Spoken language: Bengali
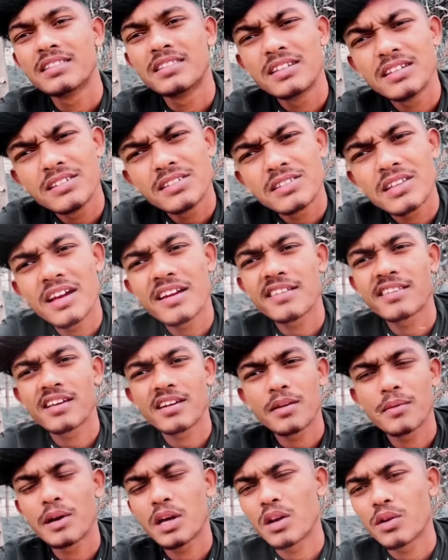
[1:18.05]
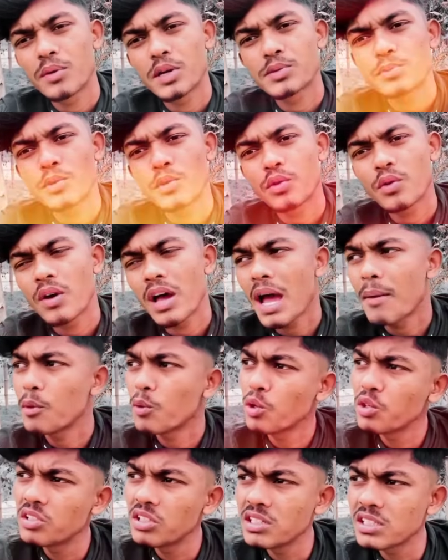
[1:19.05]
দিন তারিখ থেকে ভালোবাসবো আমি
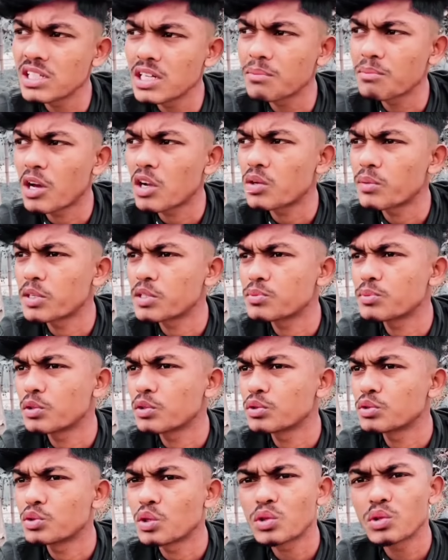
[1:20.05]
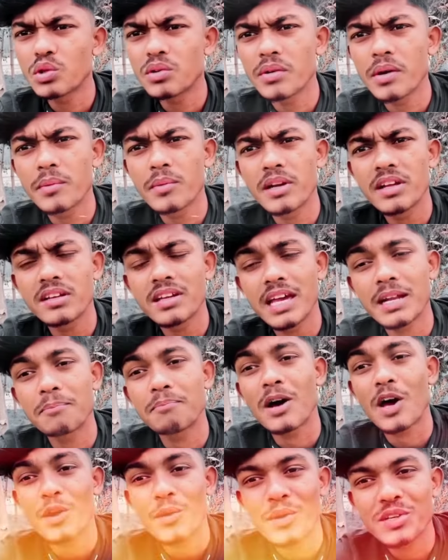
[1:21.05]
ওই দিনই কেন ভালোবাসবো চোদ্দই ফেব্রুয়ারি কেন
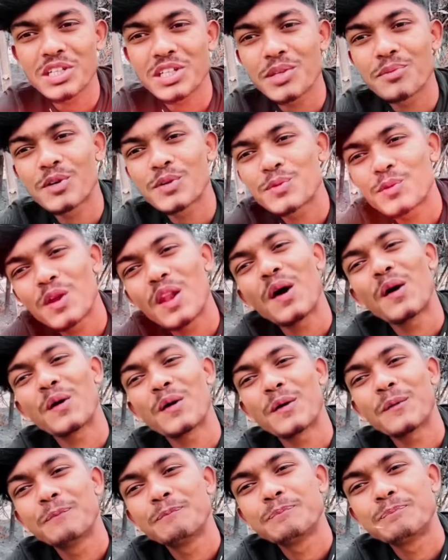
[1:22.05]
ভালোবাসা দিবস বলা হয়